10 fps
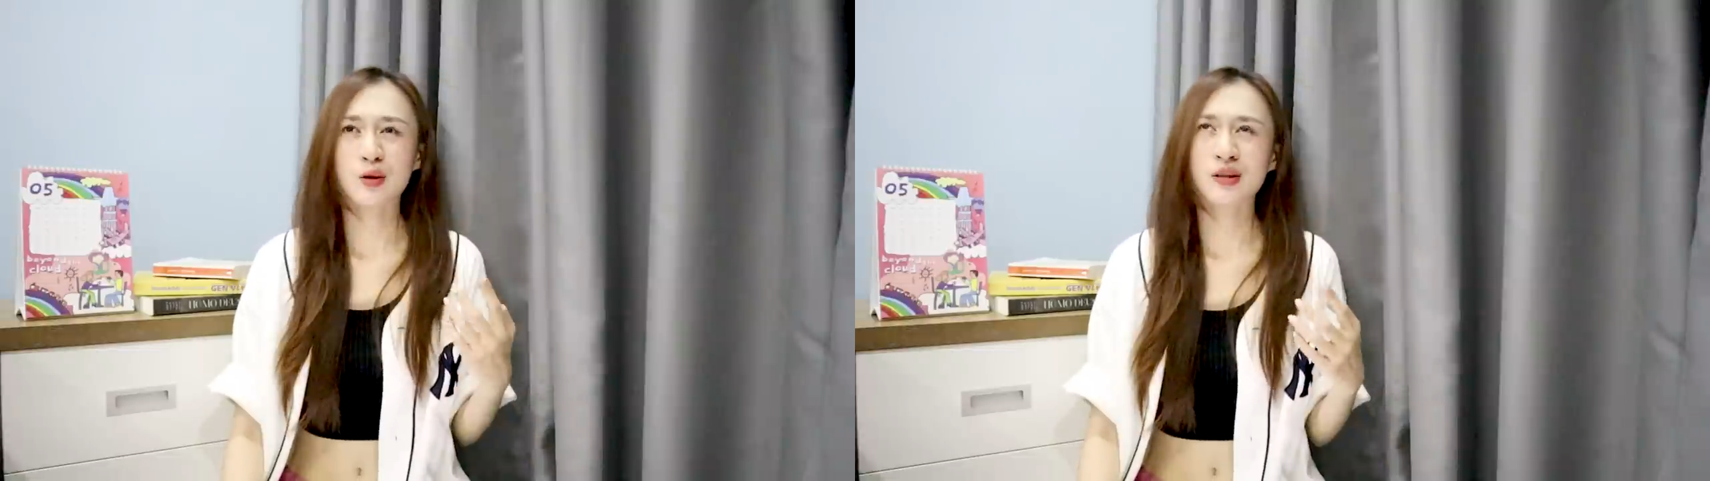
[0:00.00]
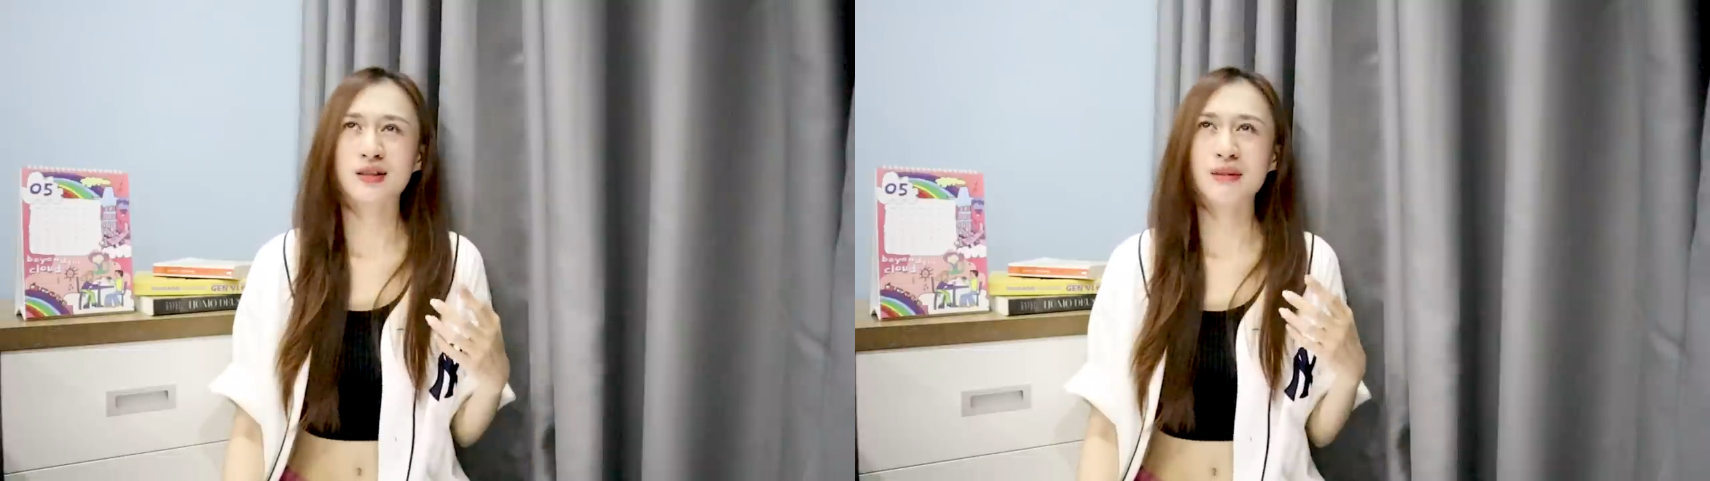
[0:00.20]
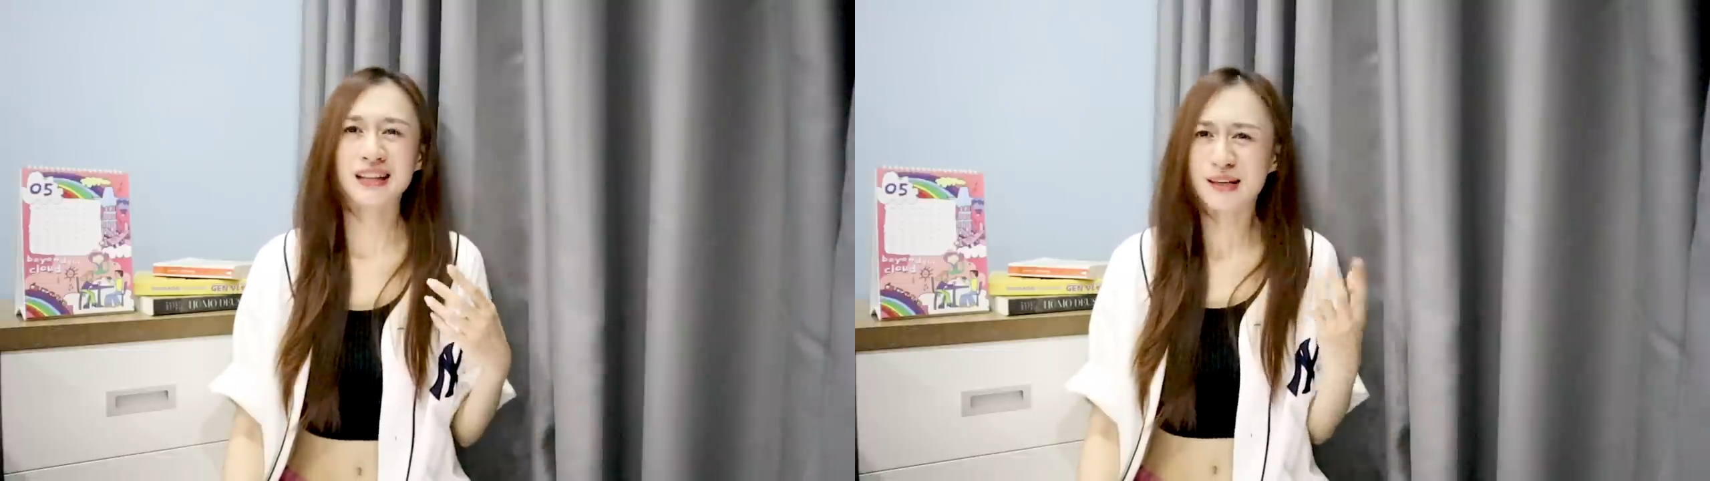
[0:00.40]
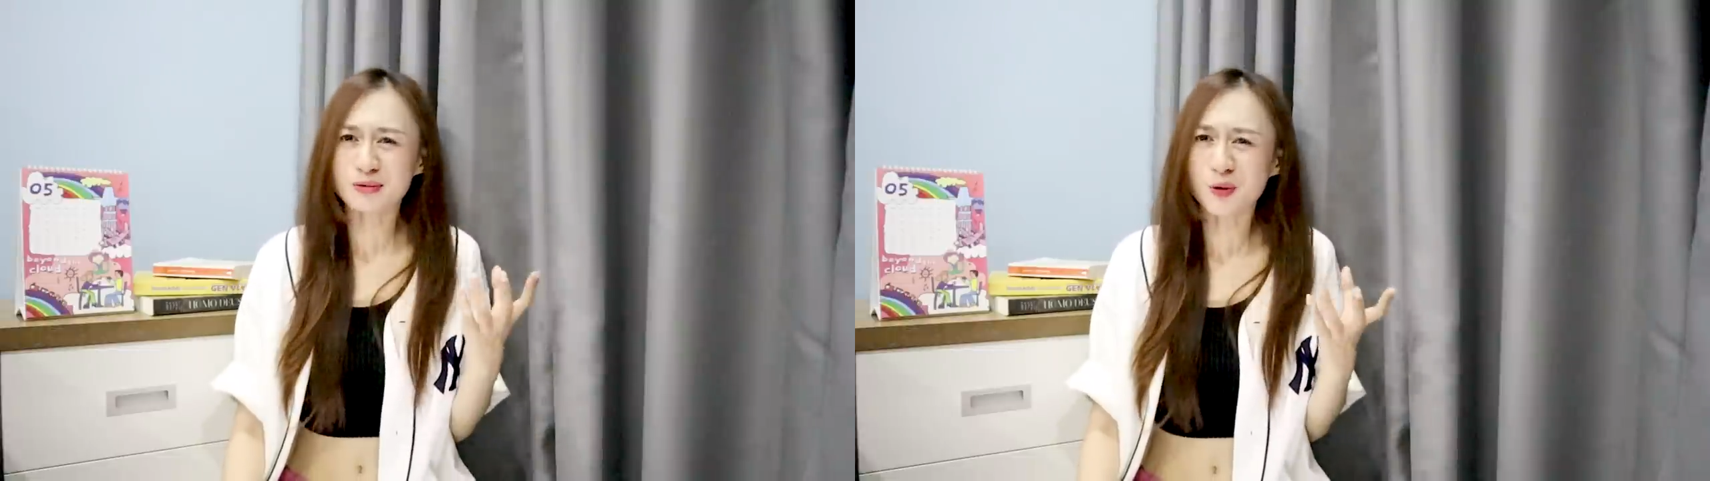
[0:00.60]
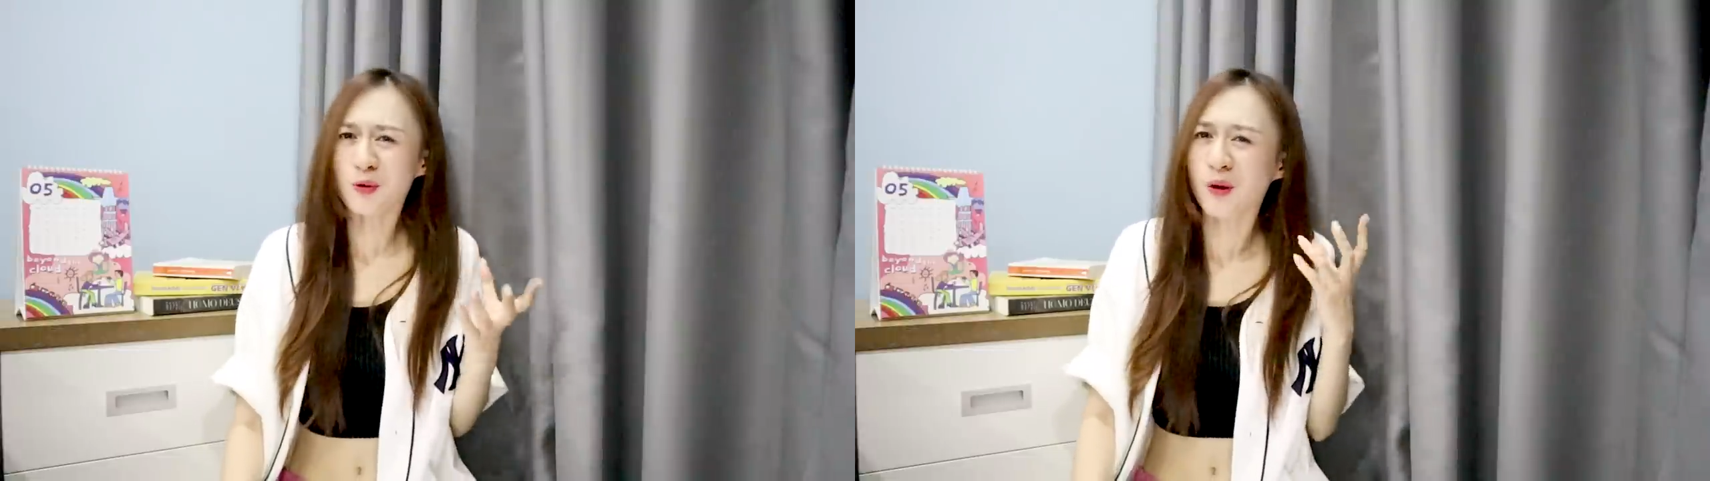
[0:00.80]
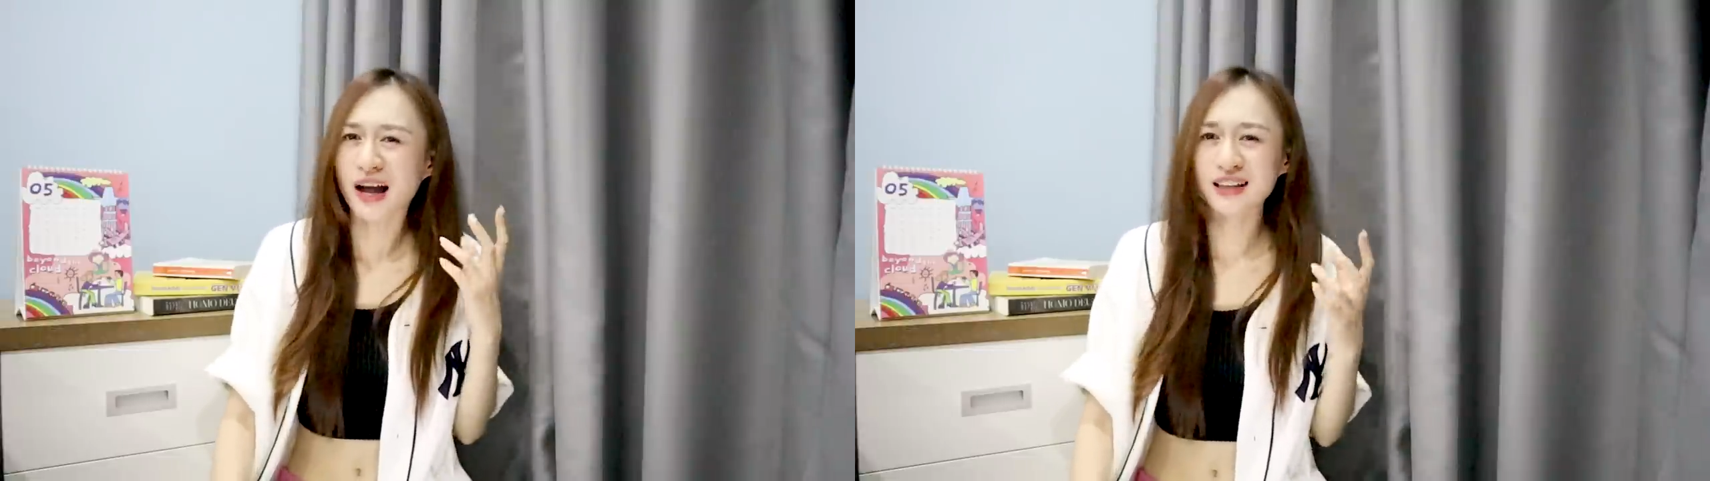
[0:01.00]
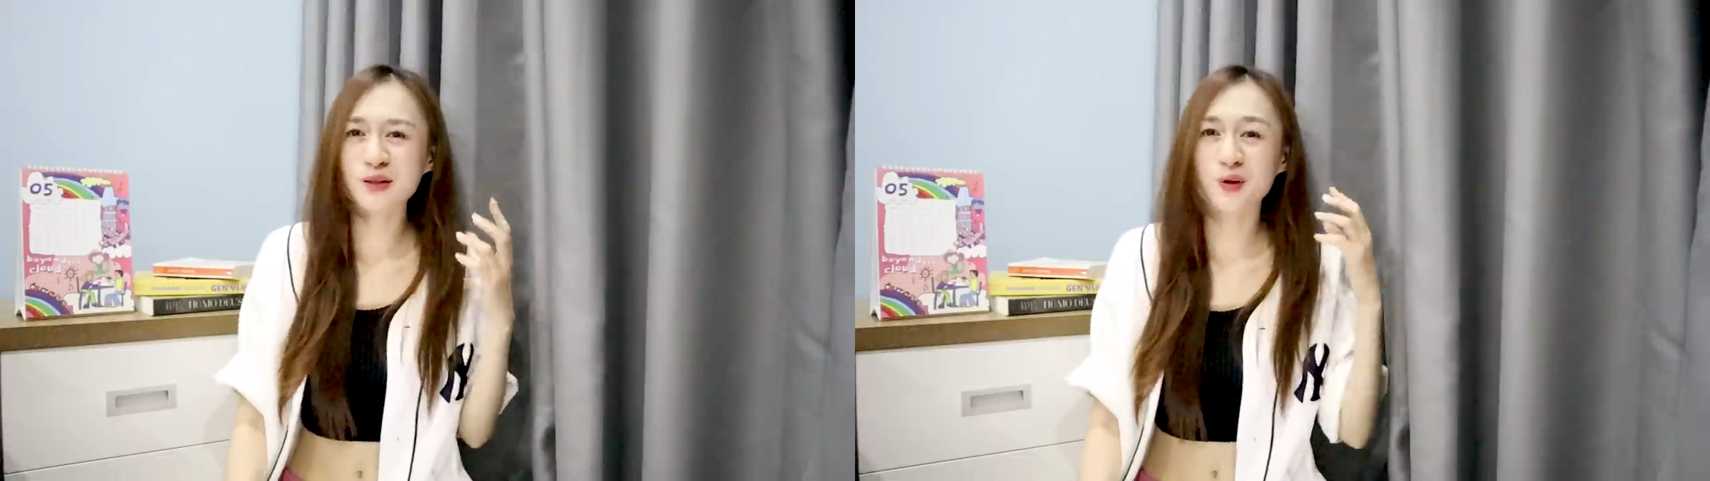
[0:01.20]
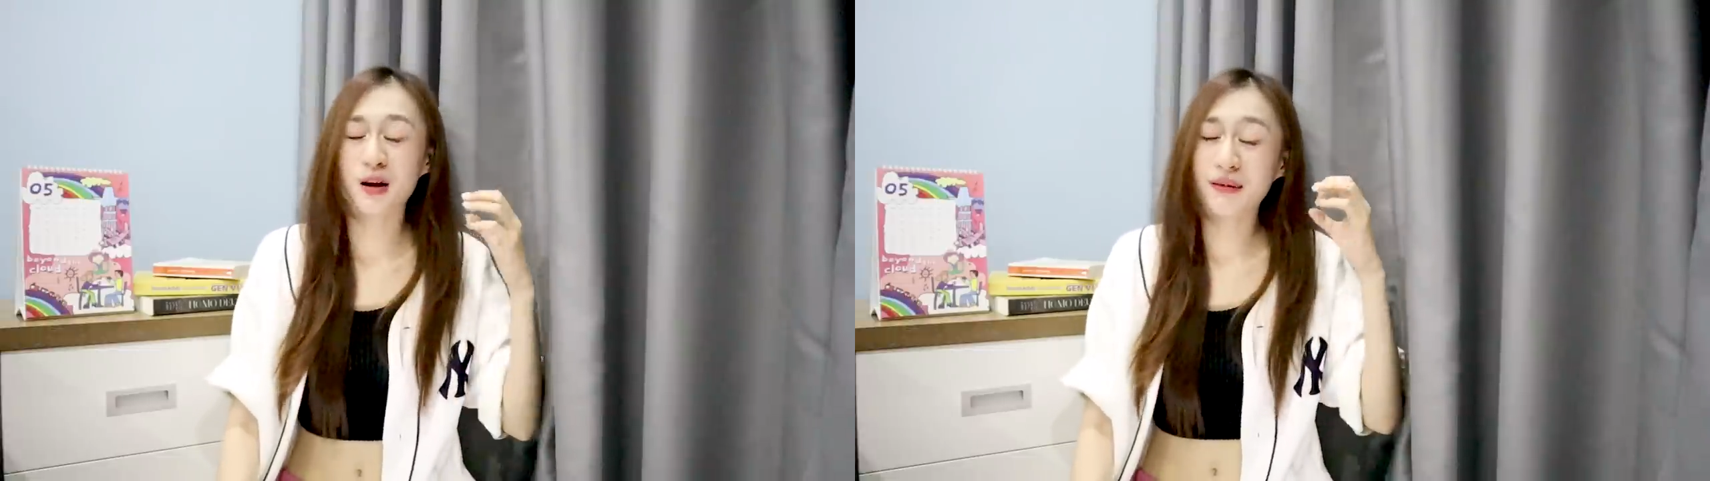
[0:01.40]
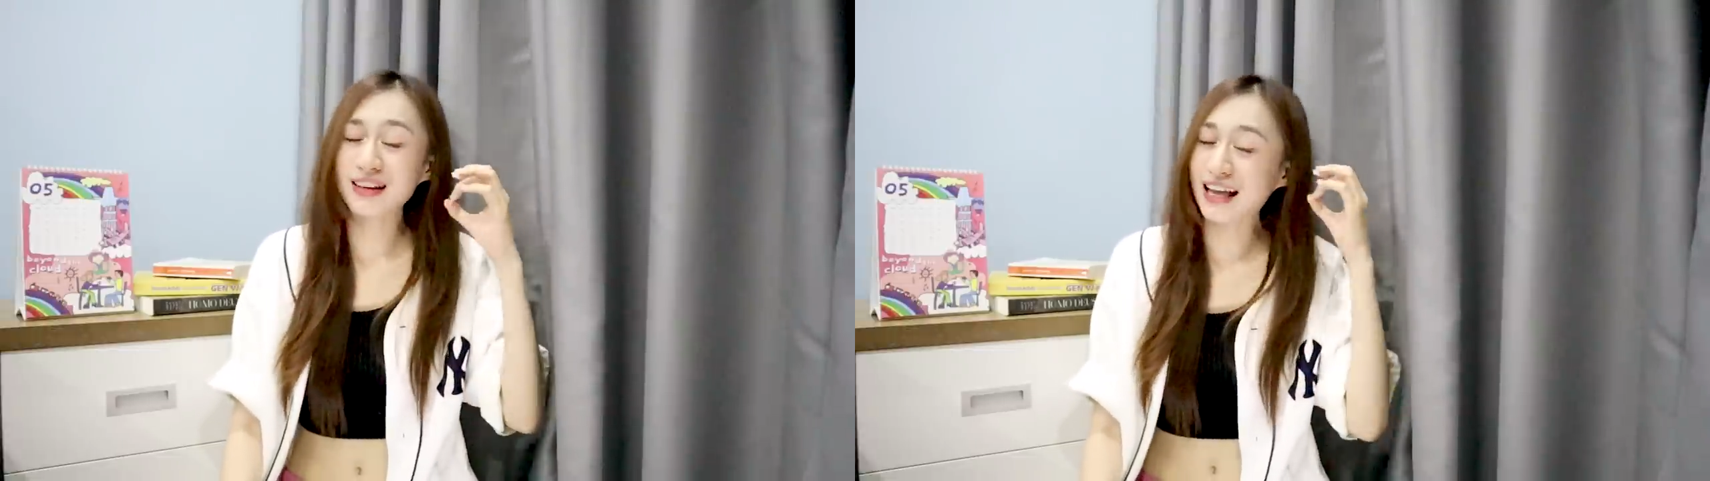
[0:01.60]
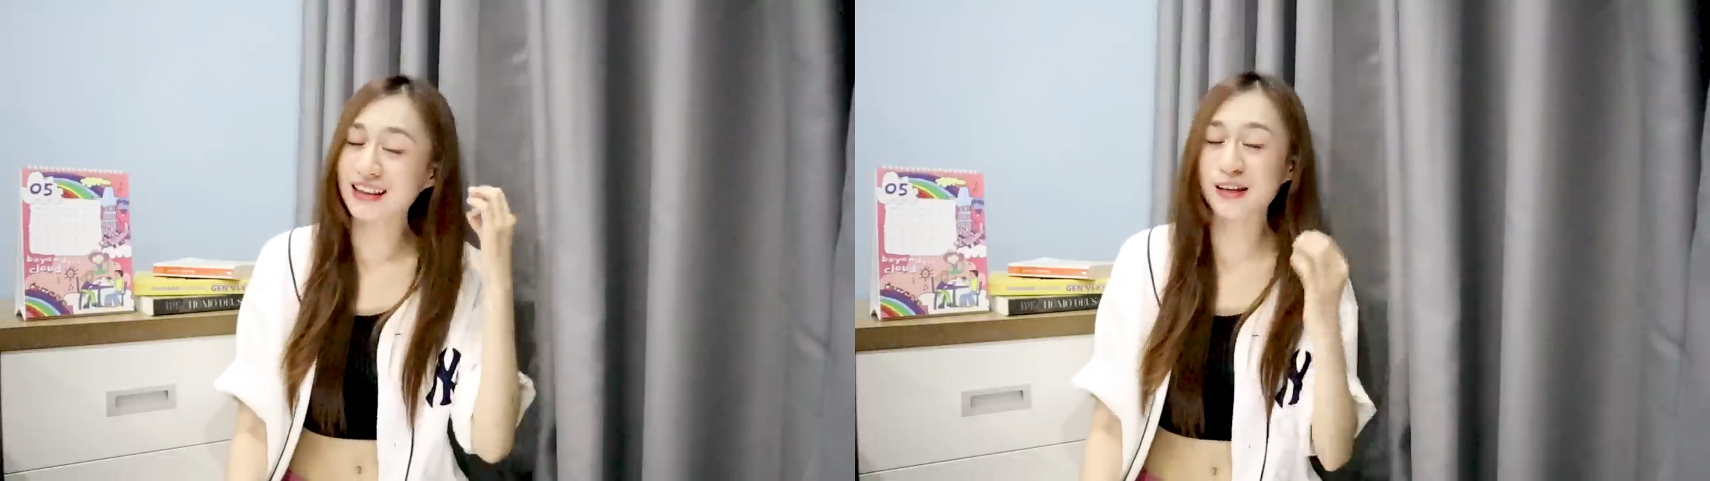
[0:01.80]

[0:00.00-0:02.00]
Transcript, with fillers: rồi bạn nghiêm túc quá thỉnh thoảng bạn thả